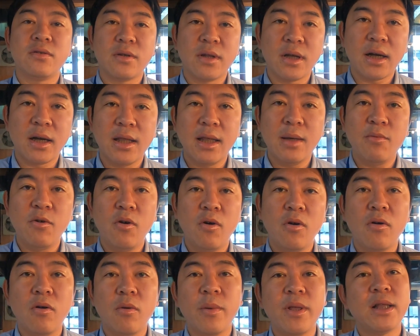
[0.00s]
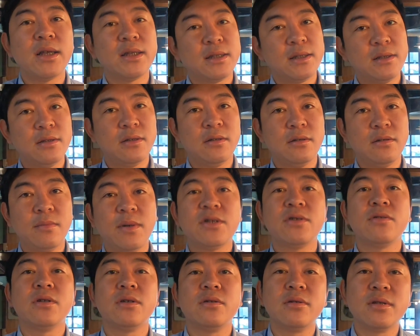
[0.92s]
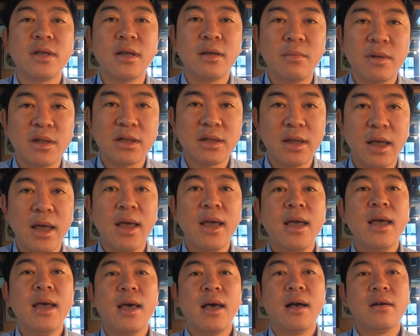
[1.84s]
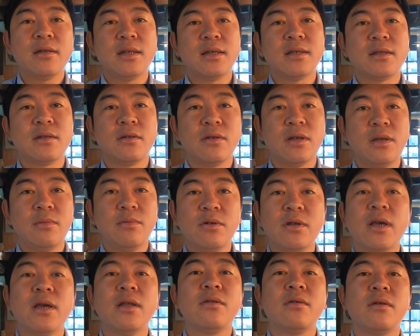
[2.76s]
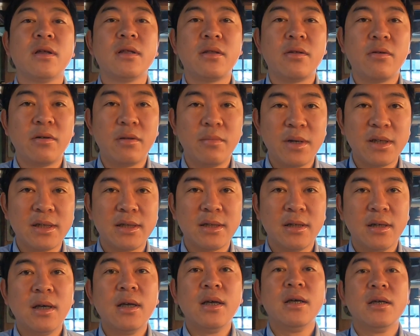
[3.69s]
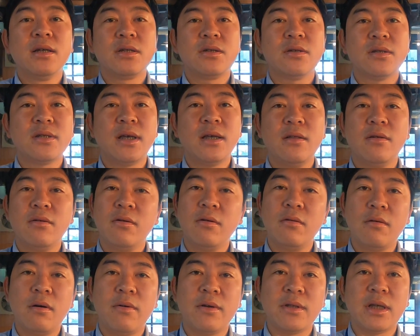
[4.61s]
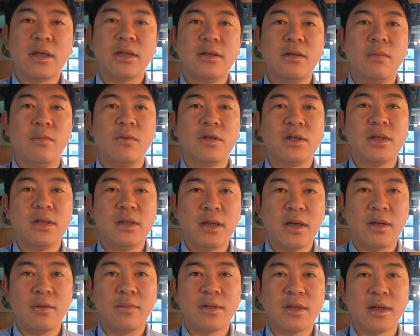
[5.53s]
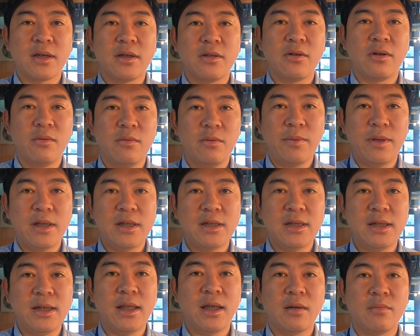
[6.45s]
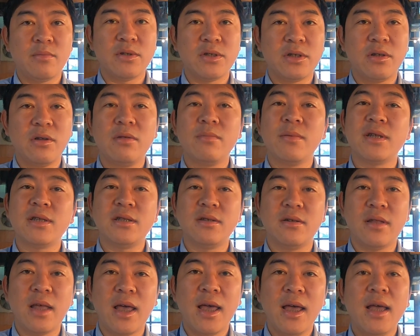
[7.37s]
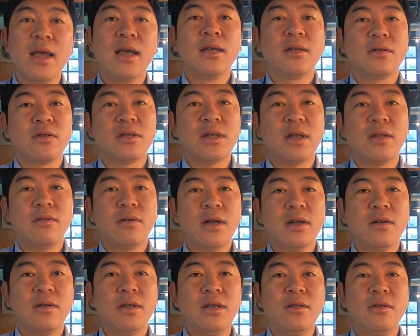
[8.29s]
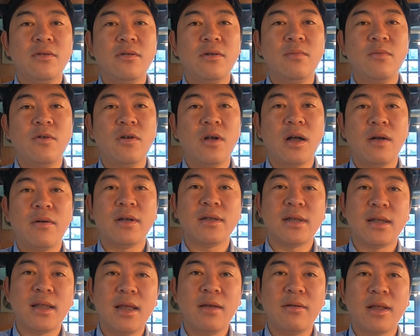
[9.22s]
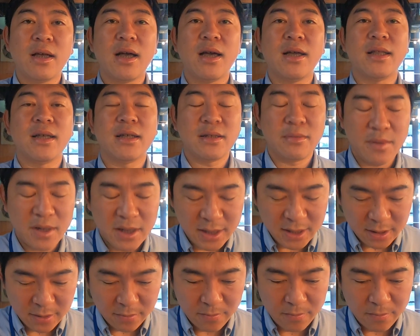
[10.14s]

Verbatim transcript: の中でも目立つ場所にございまして、アクセスのいい物件となっております。詳細の方は私ども賃貸のまさきのホームページにてアップしておりますのでそちらの確認の方も併せてお願いいたします